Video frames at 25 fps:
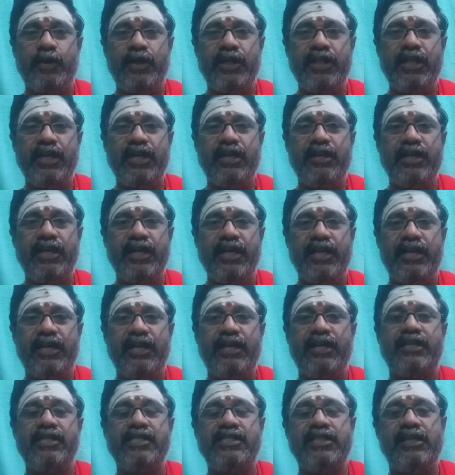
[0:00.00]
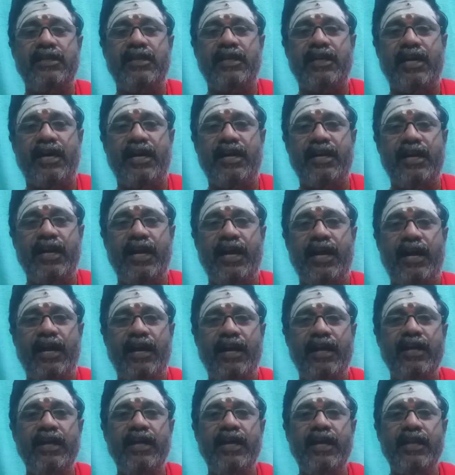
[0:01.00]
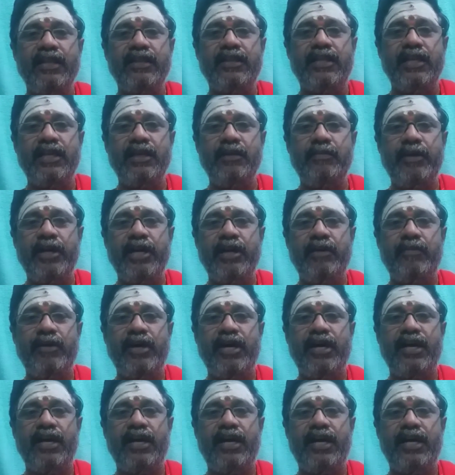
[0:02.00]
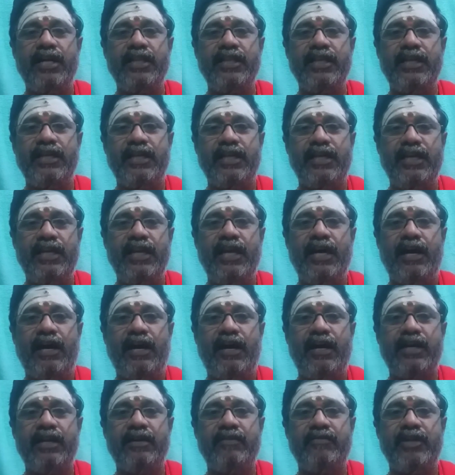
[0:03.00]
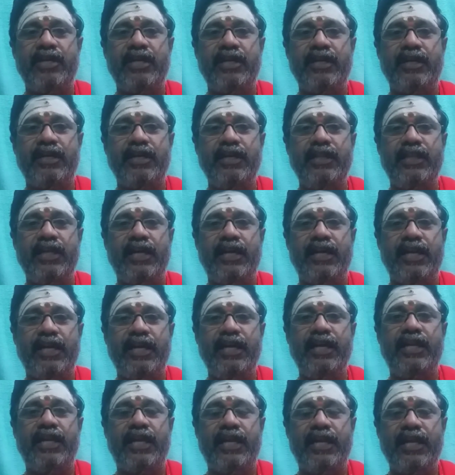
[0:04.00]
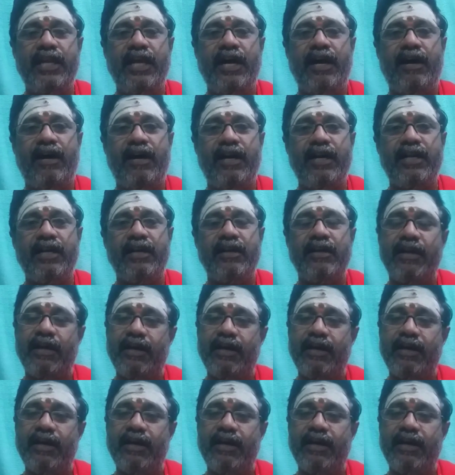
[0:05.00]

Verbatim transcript: குழந்தைகளும் என்ன நினச்சிட்டு இருக்காங்கன்னா திருமணமாகாத நல்ல ஆடவனுக்கு தன்னை நல்ல ஆட